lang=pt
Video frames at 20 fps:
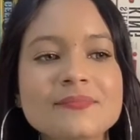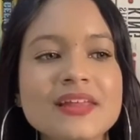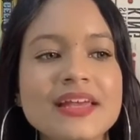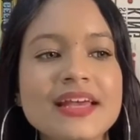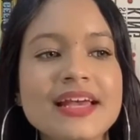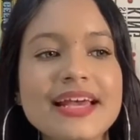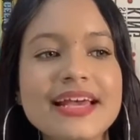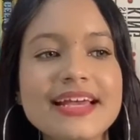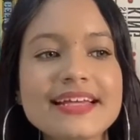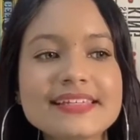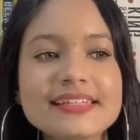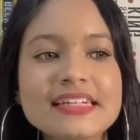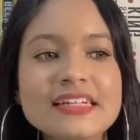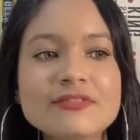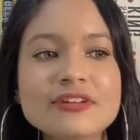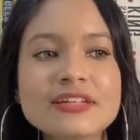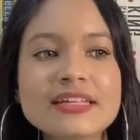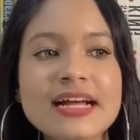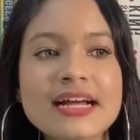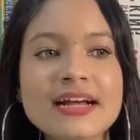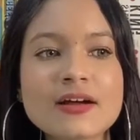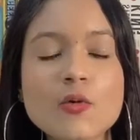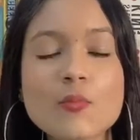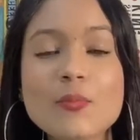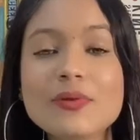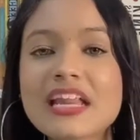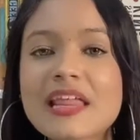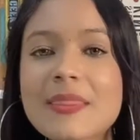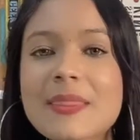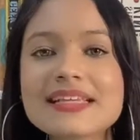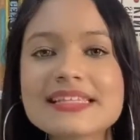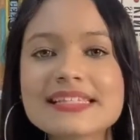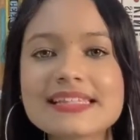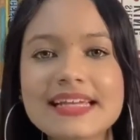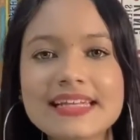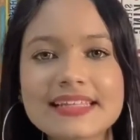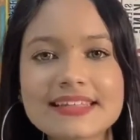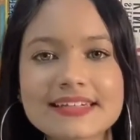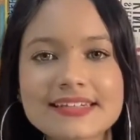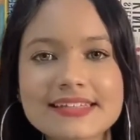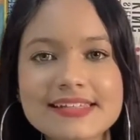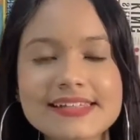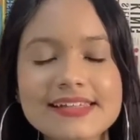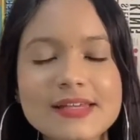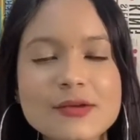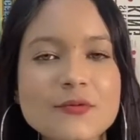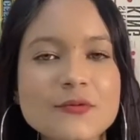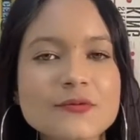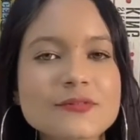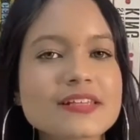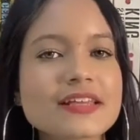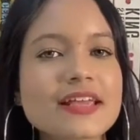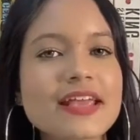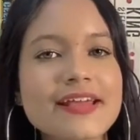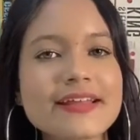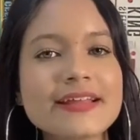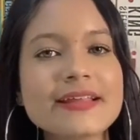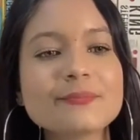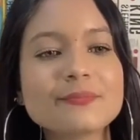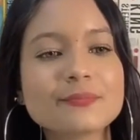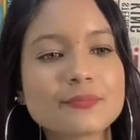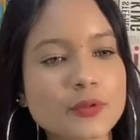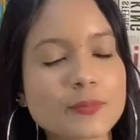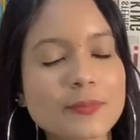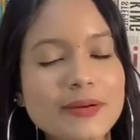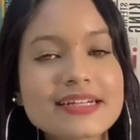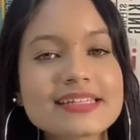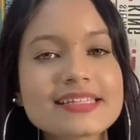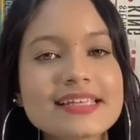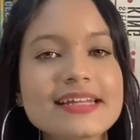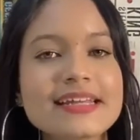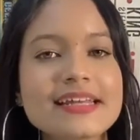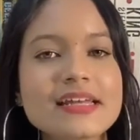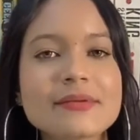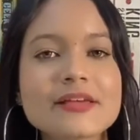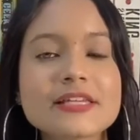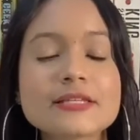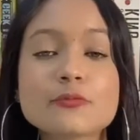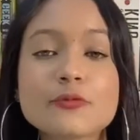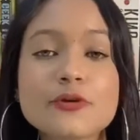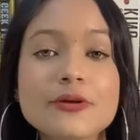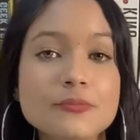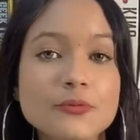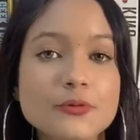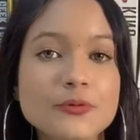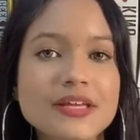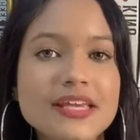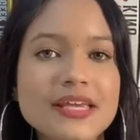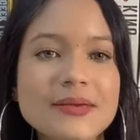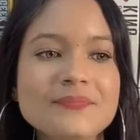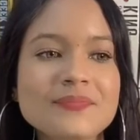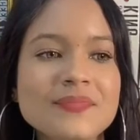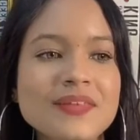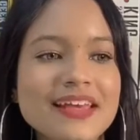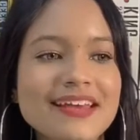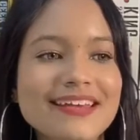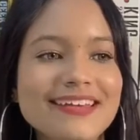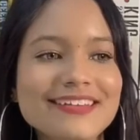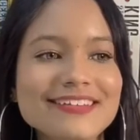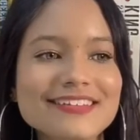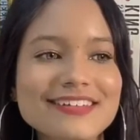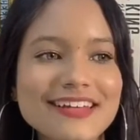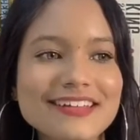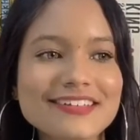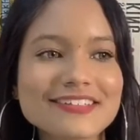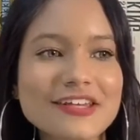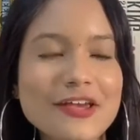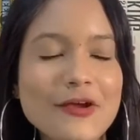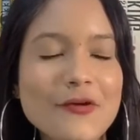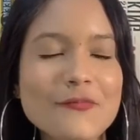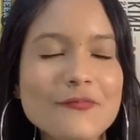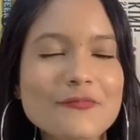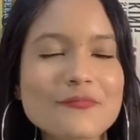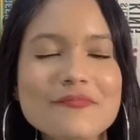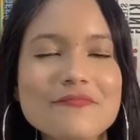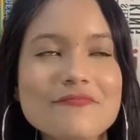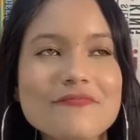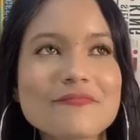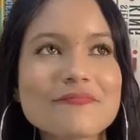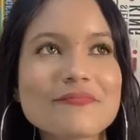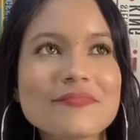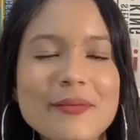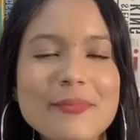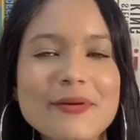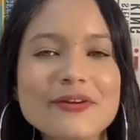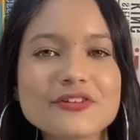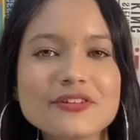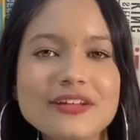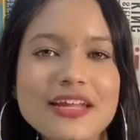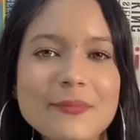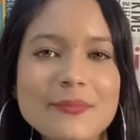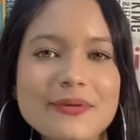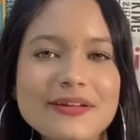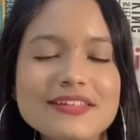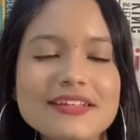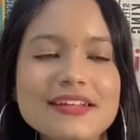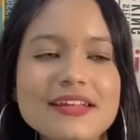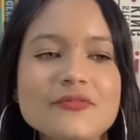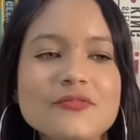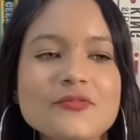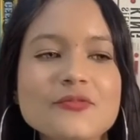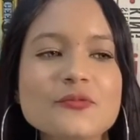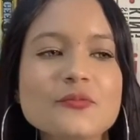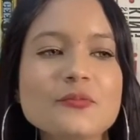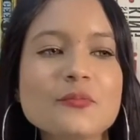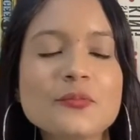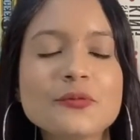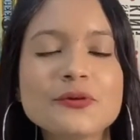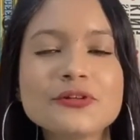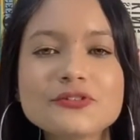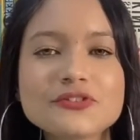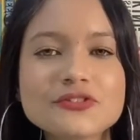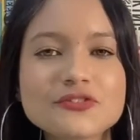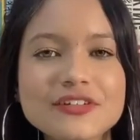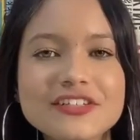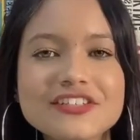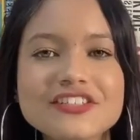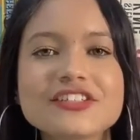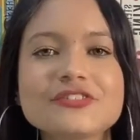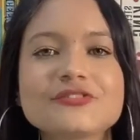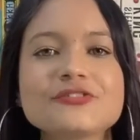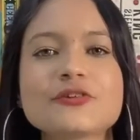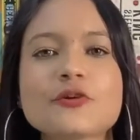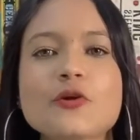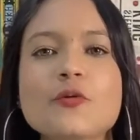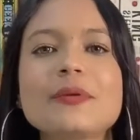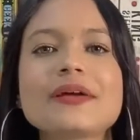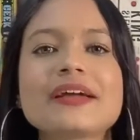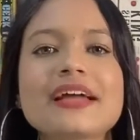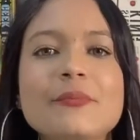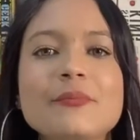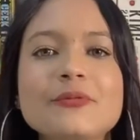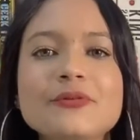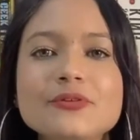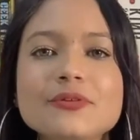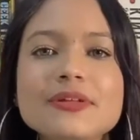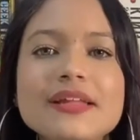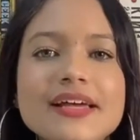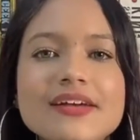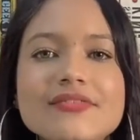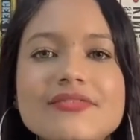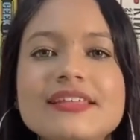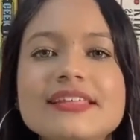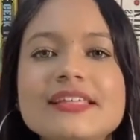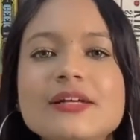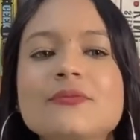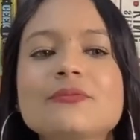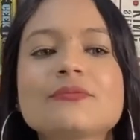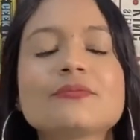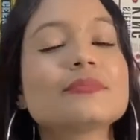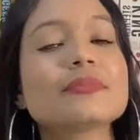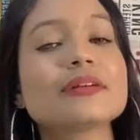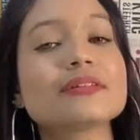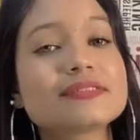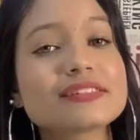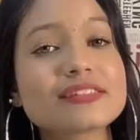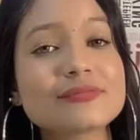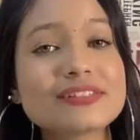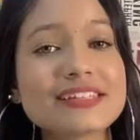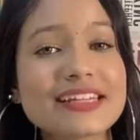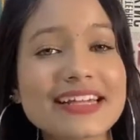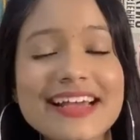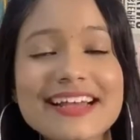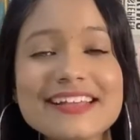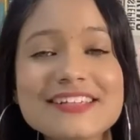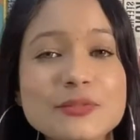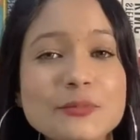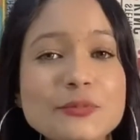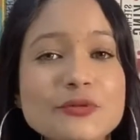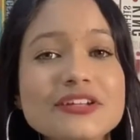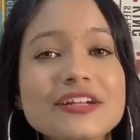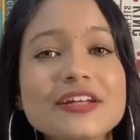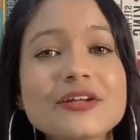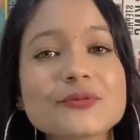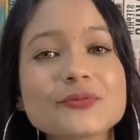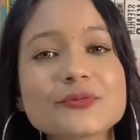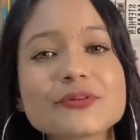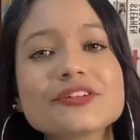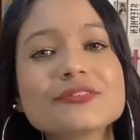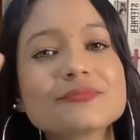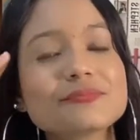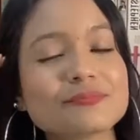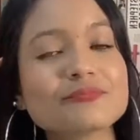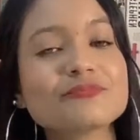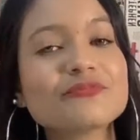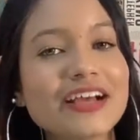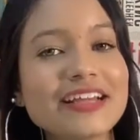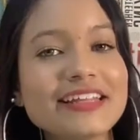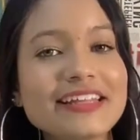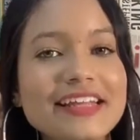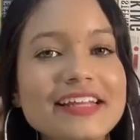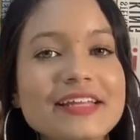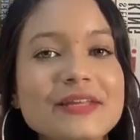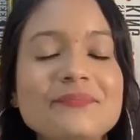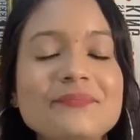Esse livro é da Companhia das Letras, e eu consegui ele por parceria mesmo, o e-book, e, gente, eu me apaixonei por esse livro, muito divertido de acompanhar, muito leve, então se você quer esse tipo de leitura, vai nele.